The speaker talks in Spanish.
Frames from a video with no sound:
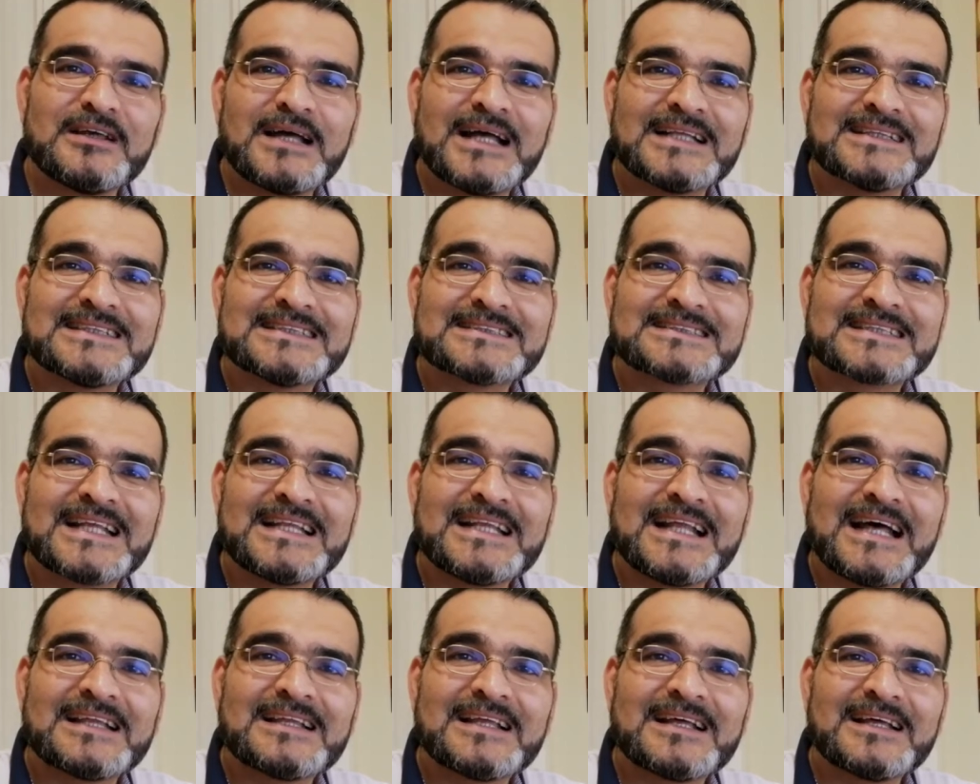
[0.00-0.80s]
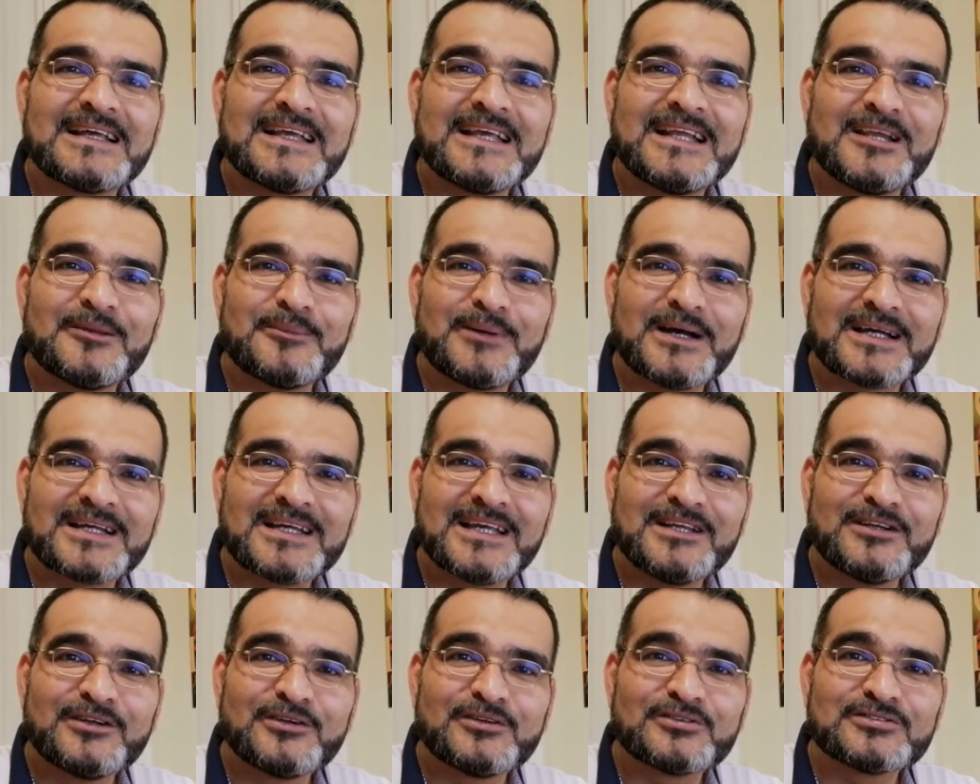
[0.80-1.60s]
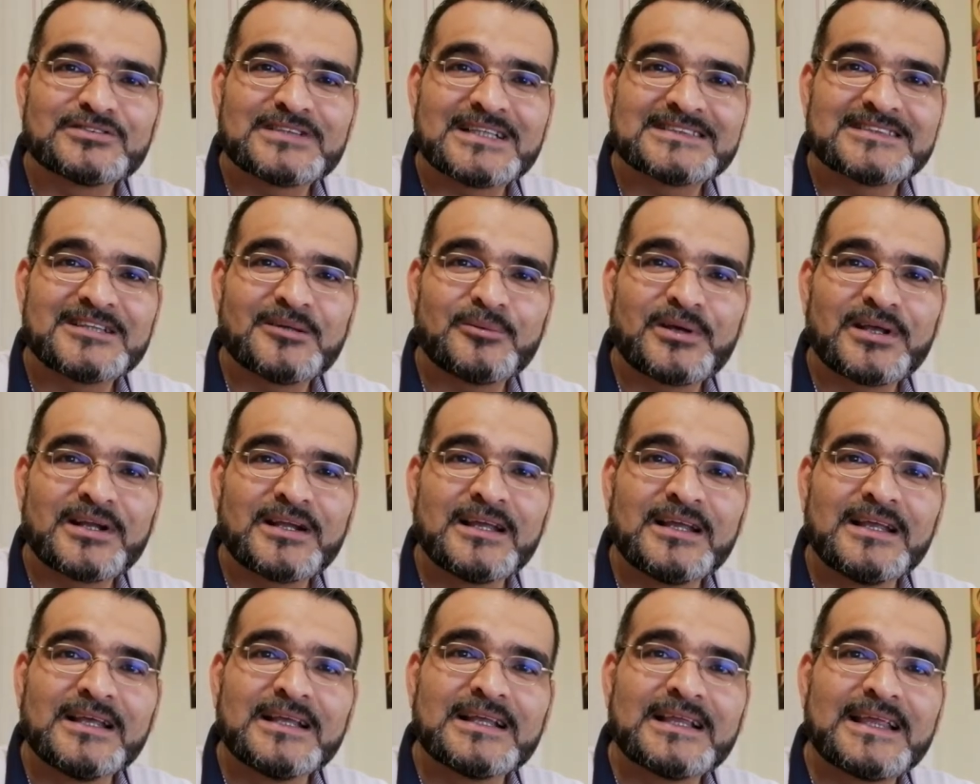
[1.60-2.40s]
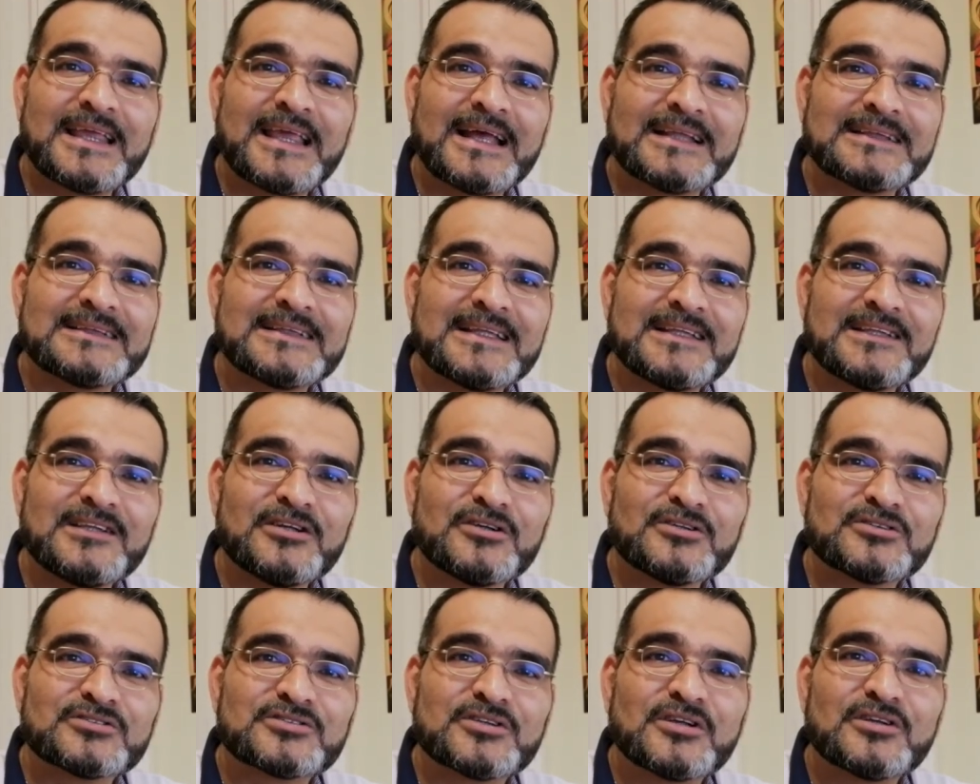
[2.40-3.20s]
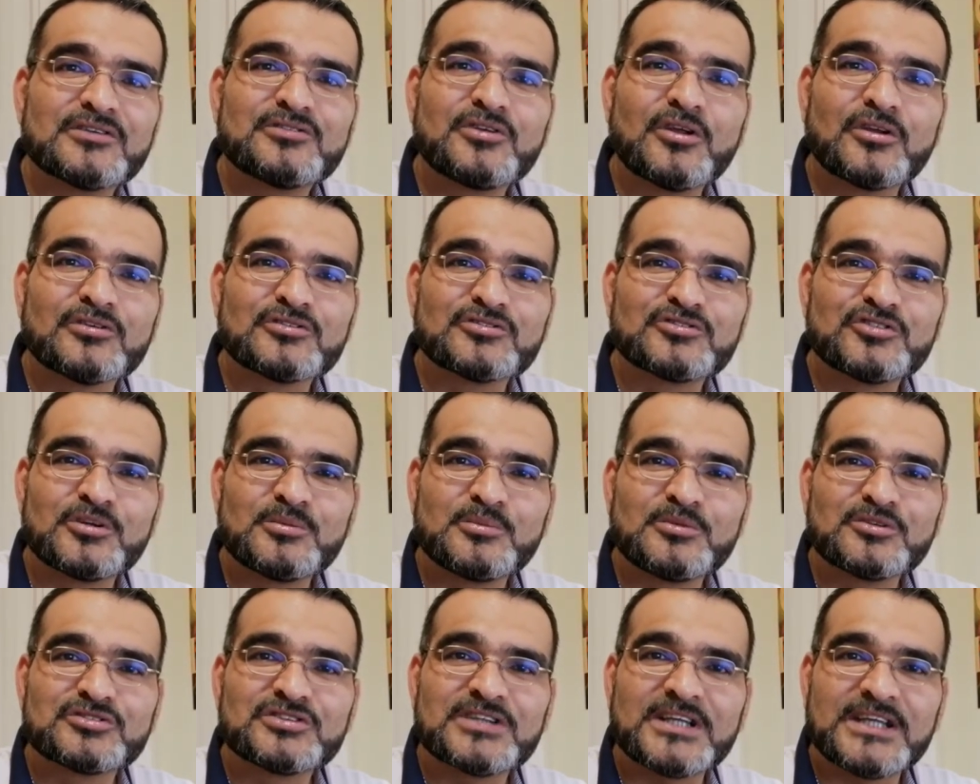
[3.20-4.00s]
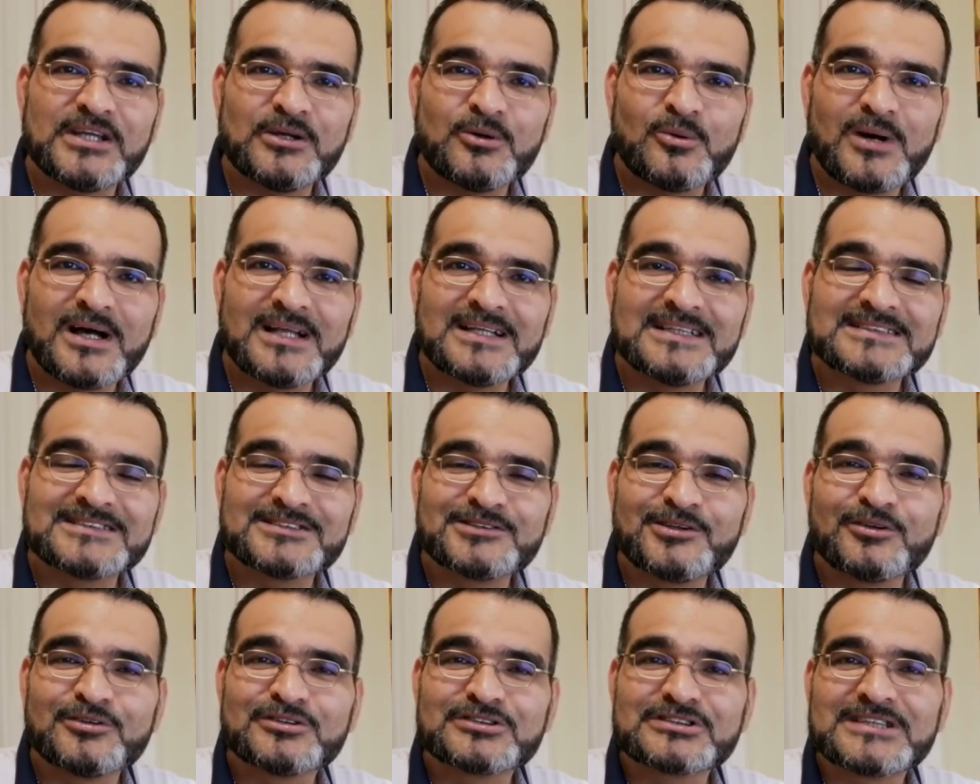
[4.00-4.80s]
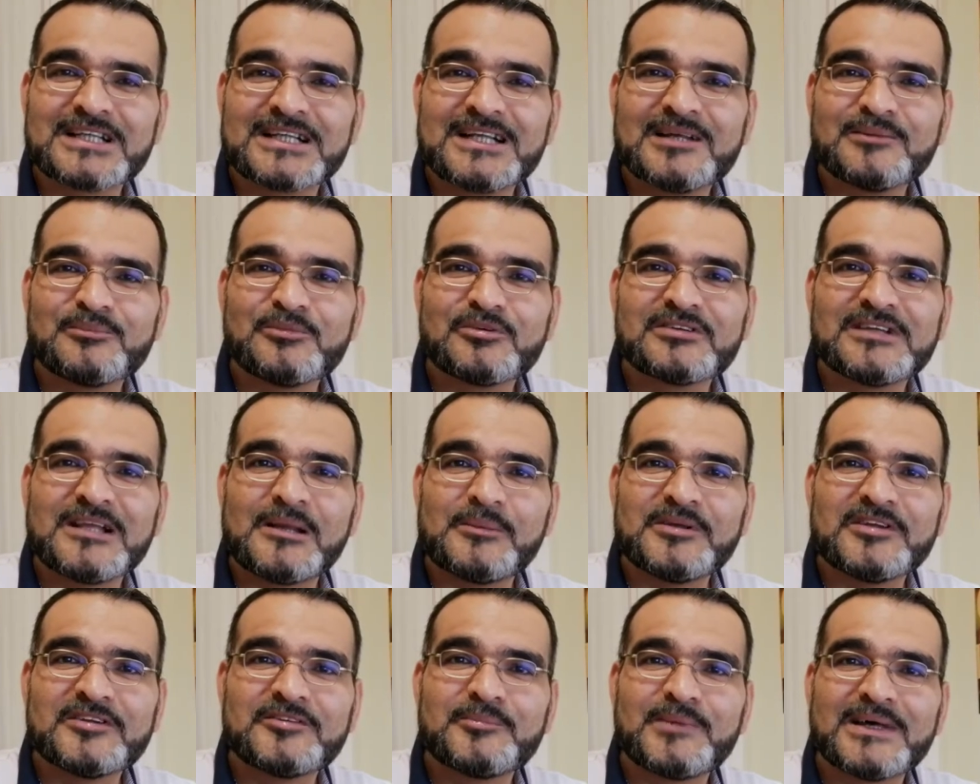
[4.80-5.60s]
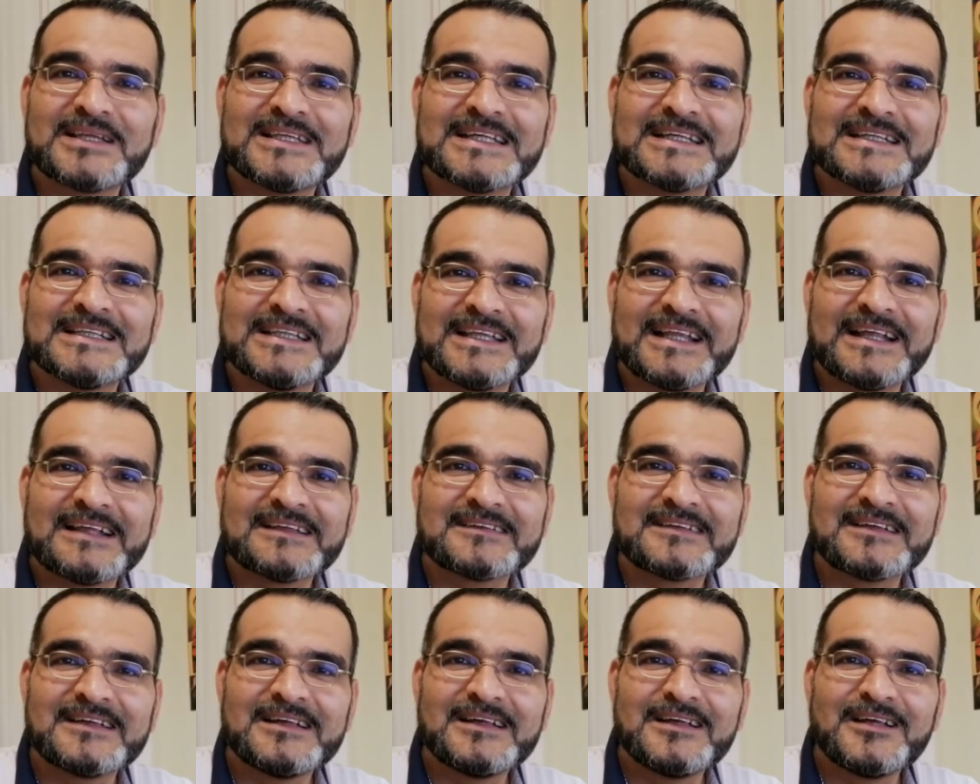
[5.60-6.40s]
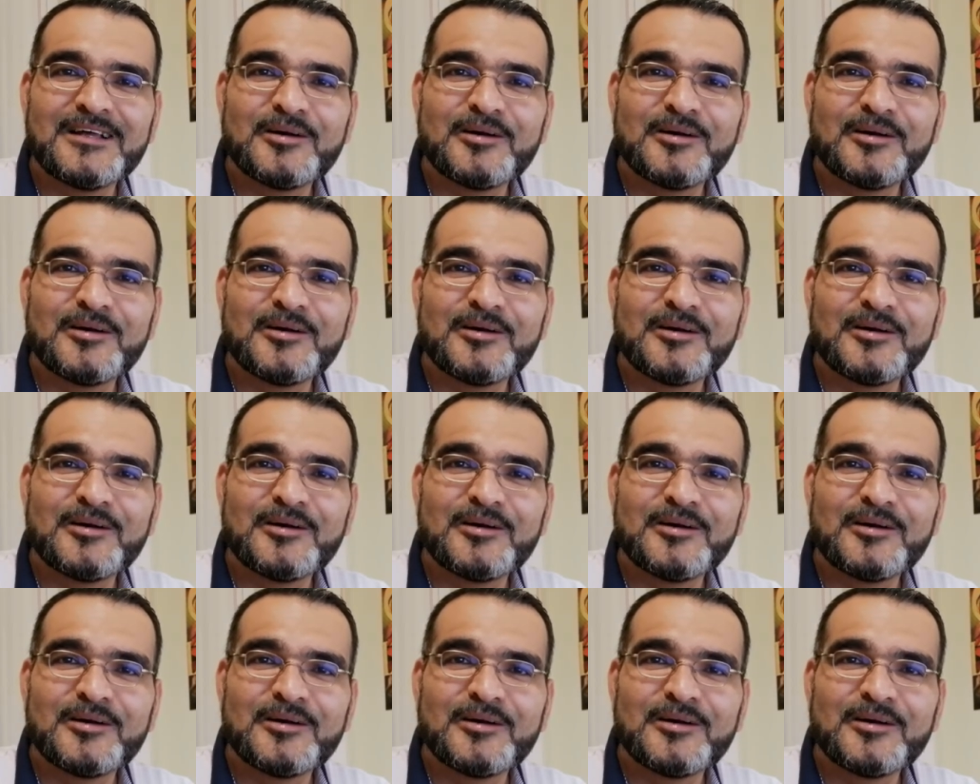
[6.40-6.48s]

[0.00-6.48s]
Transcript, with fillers: Antes que nada, el Evangelio nos hace ver que ante Dios todos somos iguales, todos tenemos la misma dignidad.